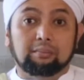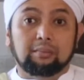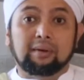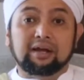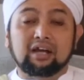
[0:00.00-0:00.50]

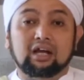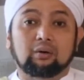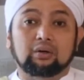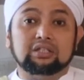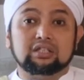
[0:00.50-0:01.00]
Memandang
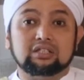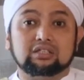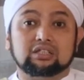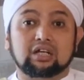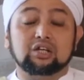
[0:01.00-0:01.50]
lawan
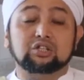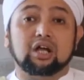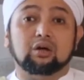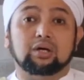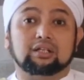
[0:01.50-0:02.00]
jenis dengan
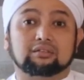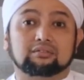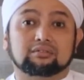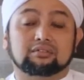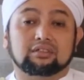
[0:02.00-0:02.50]
syahwat.
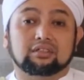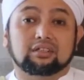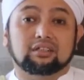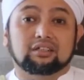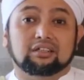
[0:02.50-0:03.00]

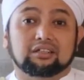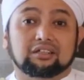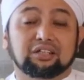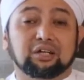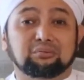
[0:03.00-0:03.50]

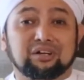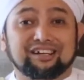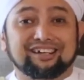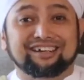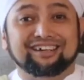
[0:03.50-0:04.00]
Yang
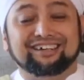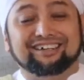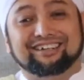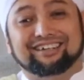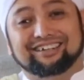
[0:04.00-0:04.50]
mana
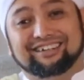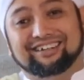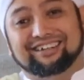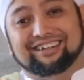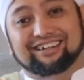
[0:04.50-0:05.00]

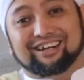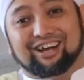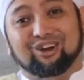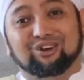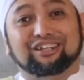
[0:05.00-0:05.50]

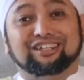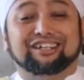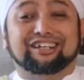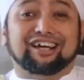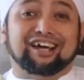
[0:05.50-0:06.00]
kalau kita
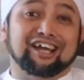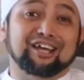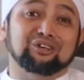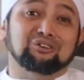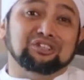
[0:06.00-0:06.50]
di negara
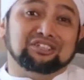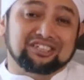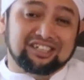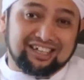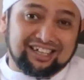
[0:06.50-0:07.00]

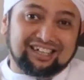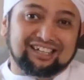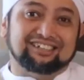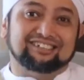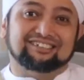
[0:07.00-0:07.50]

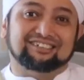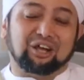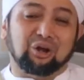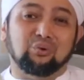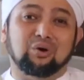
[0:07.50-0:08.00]
Indonesia
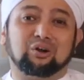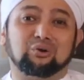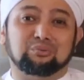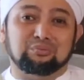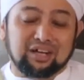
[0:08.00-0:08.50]
keluar
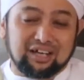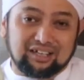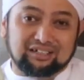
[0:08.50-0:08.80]
rumah